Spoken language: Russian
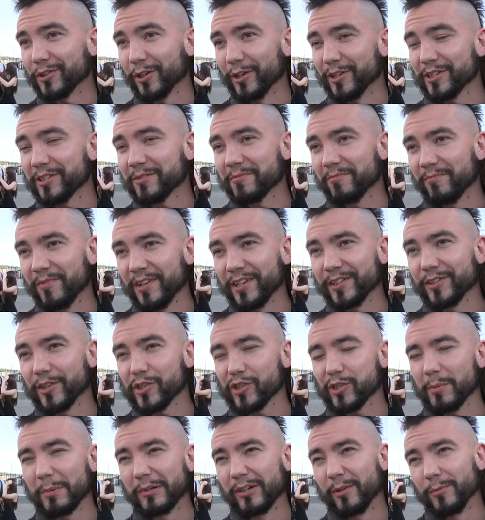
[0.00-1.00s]
То есть видно,
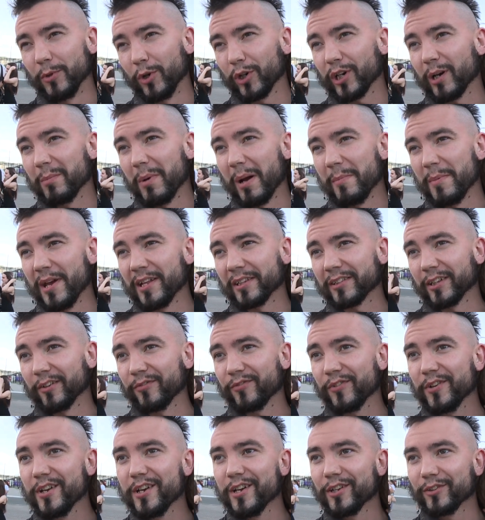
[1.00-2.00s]
что было много
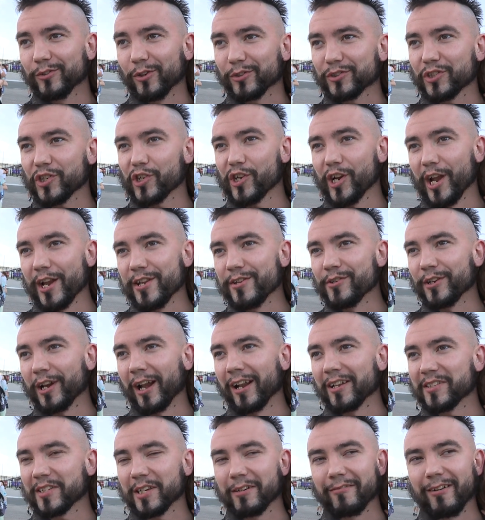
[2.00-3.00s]
моментов, но, к сожалению,
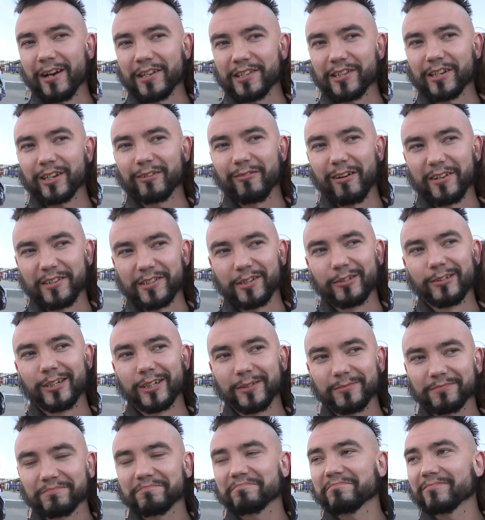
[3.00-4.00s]
реализовать не
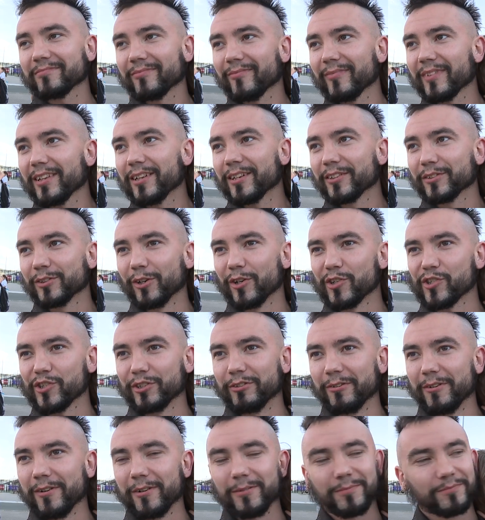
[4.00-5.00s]
хватило
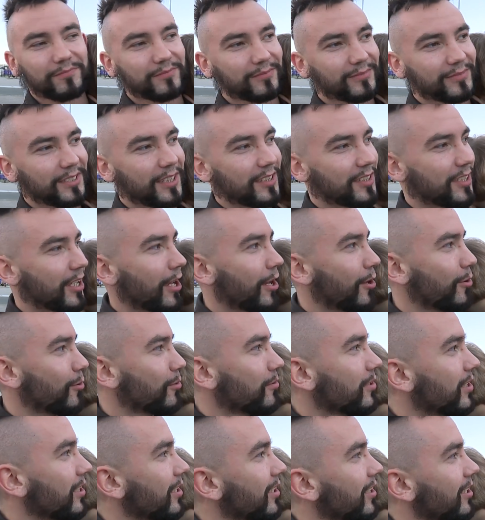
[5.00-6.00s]
должного, не знаю,
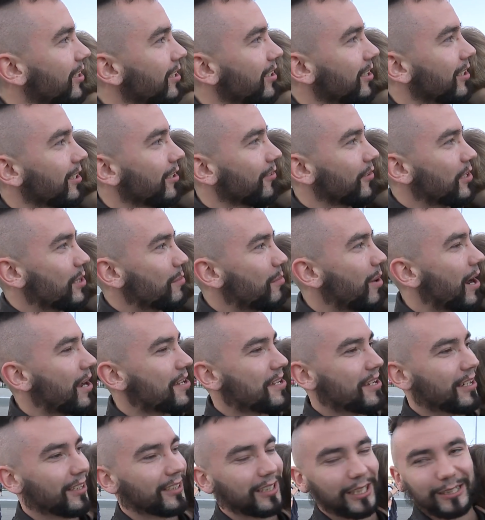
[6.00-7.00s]

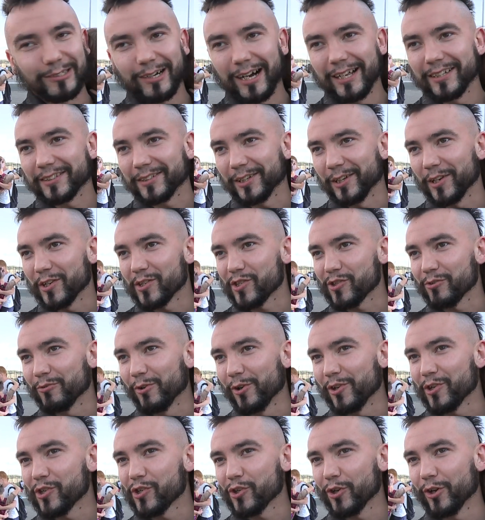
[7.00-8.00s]
внимания, таланта или
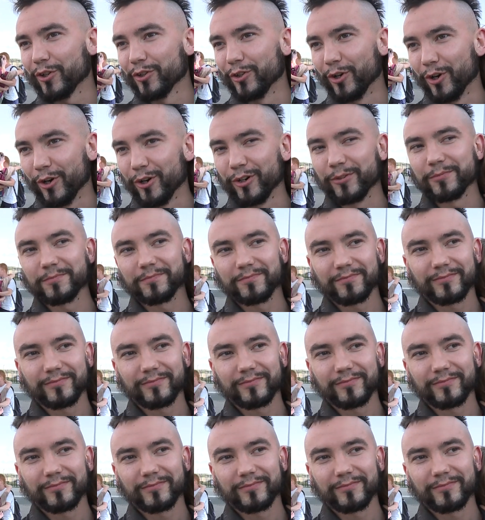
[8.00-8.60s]
чего еще, но